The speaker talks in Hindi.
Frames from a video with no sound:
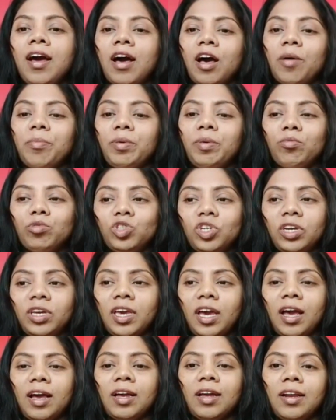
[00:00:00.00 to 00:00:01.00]
अभी मुझे
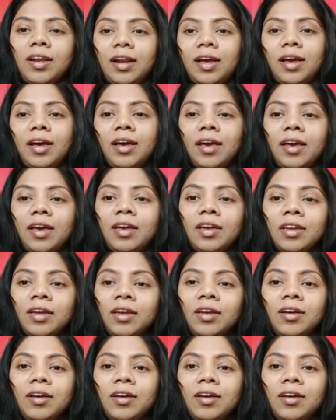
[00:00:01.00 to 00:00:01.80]
क्या करना है